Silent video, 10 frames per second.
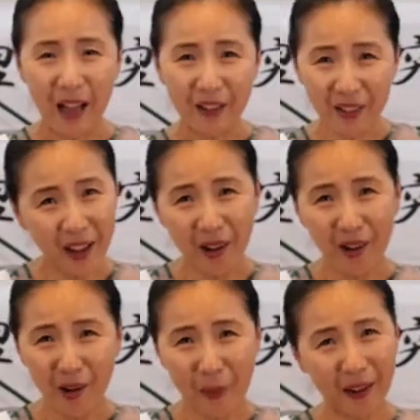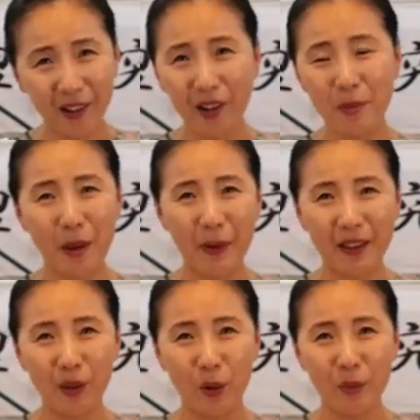안 돼요 여름에
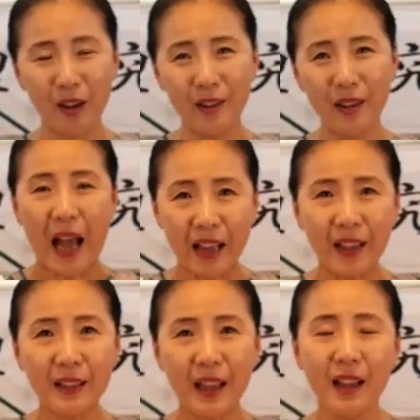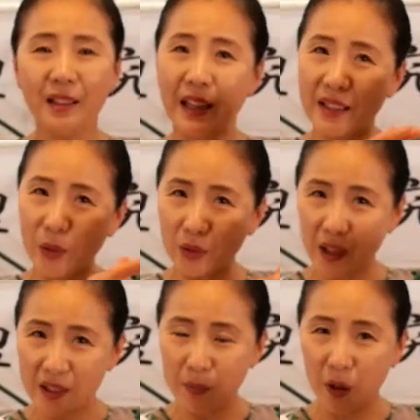밖에 놓으면 안에다
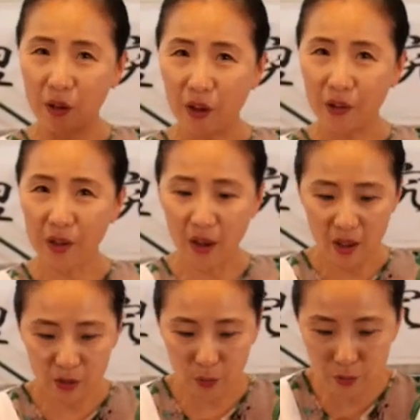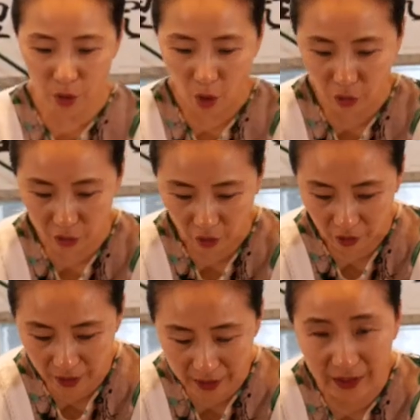냉장고에 집어넣어서 좀 무거운
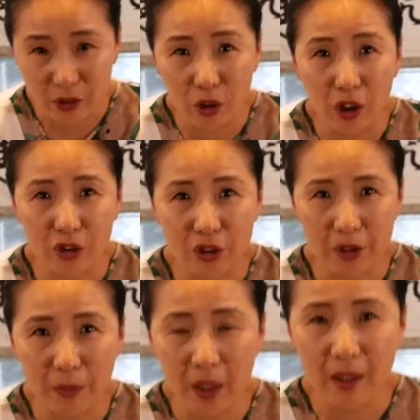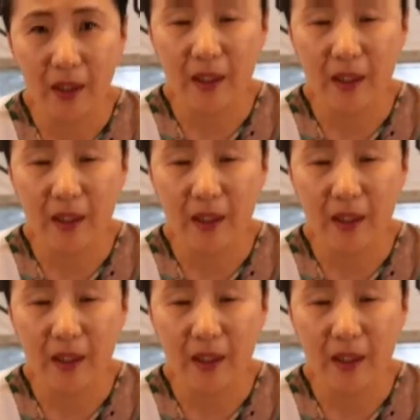거에 이렇게 눌러주시면